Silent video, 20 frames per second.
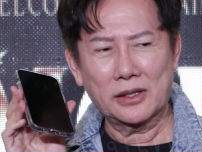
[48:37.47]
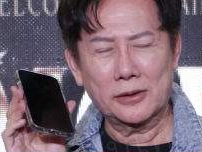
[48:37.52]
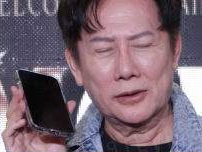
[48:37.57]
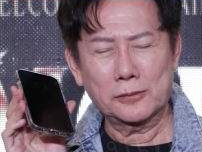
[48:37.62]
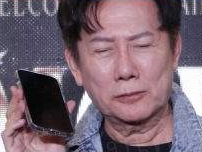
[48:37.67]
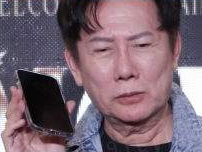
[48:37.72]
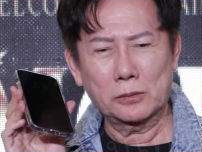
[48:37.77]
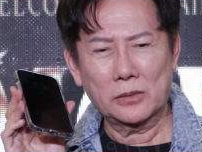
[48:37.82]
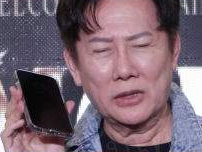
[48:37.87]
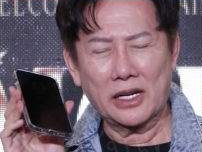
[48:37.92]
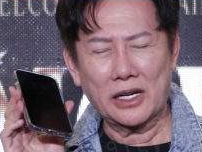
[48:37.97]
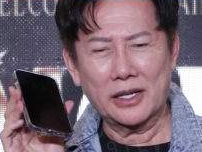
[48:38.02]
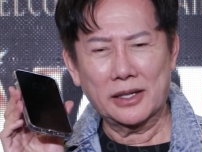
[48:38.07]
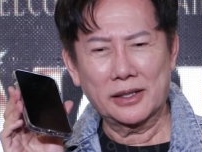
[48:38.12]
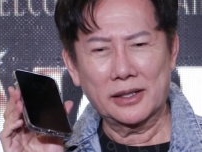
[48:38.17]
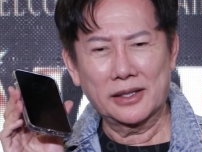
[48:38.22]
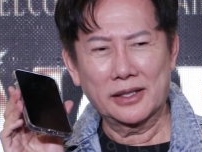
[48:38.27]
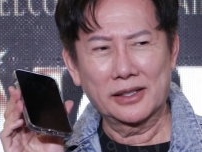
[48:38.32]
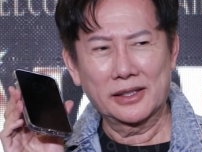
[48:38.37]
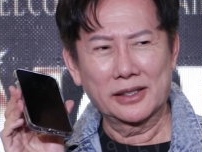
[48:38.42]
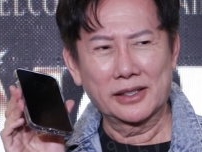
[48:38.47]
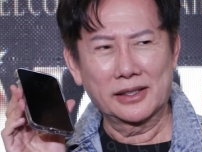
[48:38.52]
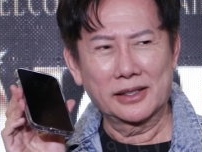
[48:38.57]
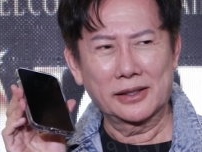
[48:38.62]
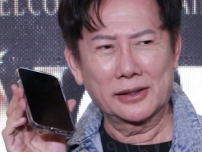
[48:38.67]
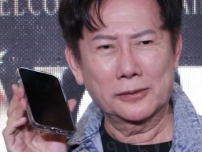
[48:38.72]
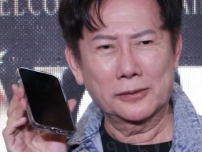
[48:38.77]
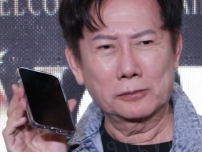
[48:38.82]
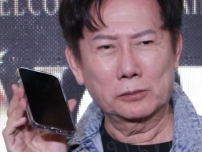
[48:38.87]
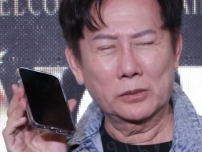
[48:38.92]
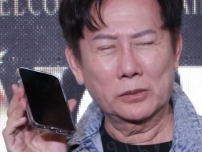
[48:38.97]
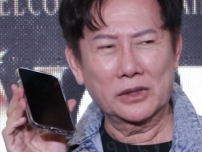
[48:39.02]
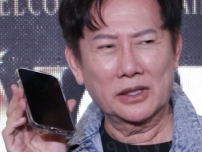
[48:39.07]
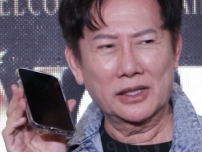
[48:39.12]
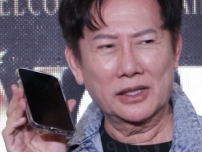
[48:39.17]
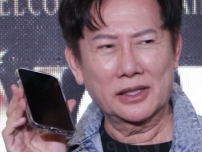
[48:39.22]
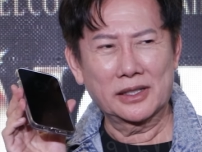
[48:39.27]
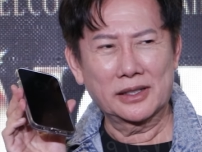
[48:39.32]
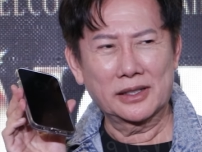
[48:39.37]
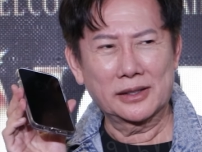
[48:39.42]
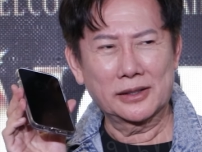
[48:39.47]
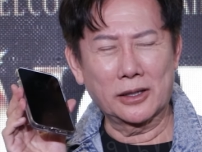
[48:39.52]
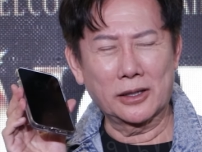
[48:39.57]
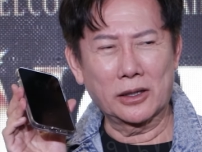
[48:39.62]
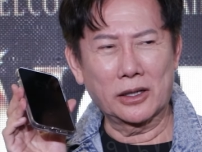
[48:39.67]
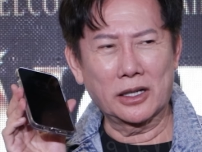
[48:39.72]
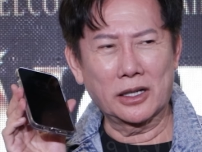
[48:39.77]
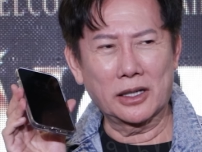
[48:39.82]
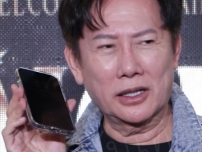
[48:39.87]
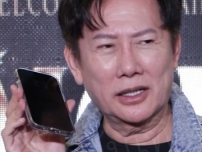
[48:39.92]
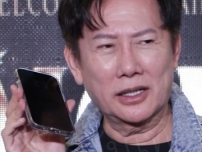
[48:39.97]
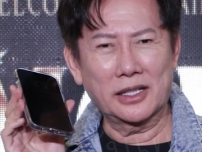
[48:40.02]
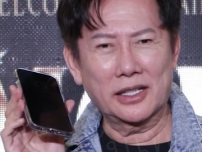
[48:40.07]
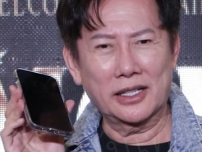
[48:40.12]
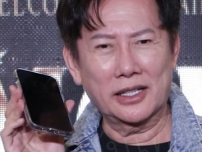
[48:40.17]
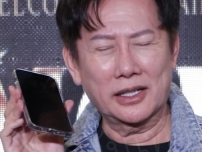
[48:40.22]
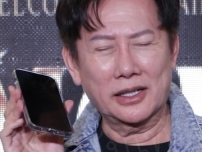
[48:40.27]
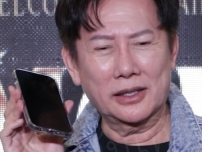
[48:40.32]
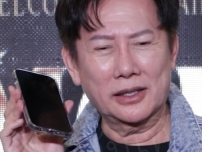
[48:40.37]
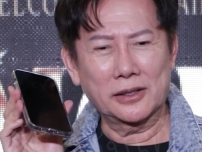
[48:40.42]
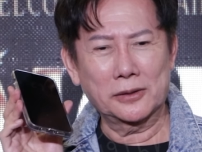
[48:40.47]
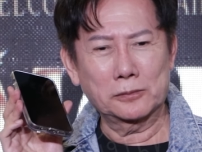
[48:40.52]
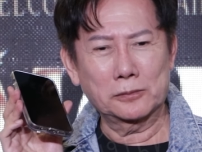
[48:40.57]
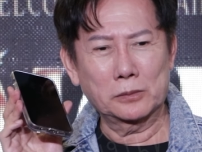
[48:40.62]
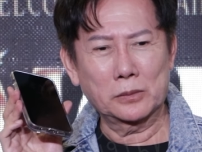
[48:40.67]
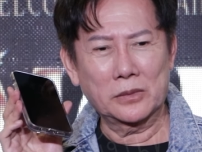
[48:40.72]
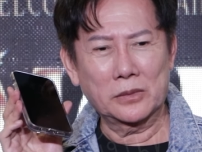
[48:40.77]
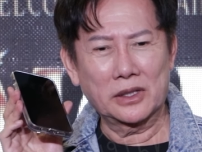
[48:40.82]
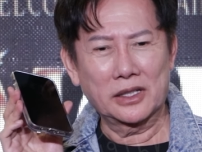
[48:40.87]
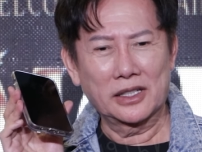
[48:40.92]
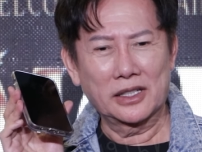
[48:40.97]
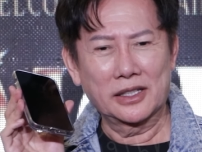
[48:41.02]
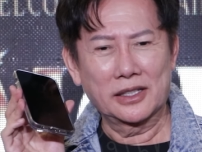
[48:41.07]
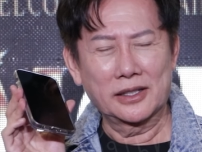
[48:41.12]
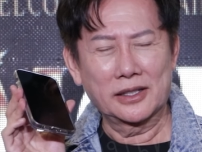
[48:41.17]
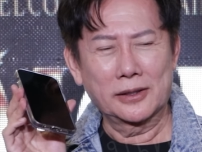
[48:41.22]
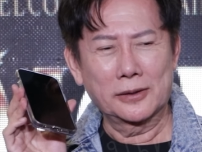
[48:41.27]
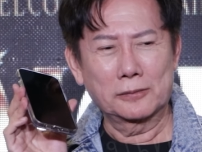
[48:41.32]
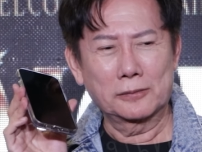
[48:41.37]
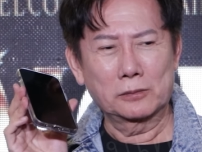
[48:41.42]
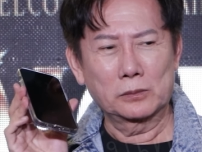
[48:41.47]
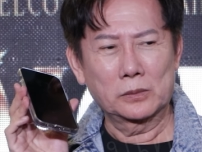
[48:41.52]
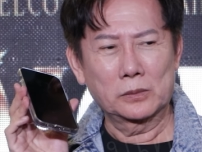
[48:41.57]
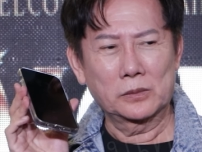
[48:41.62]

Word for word: จะหายไปเองนะนี่เป็นดราม่าต้องทำตัวดีของก็เป็นดราม่าใน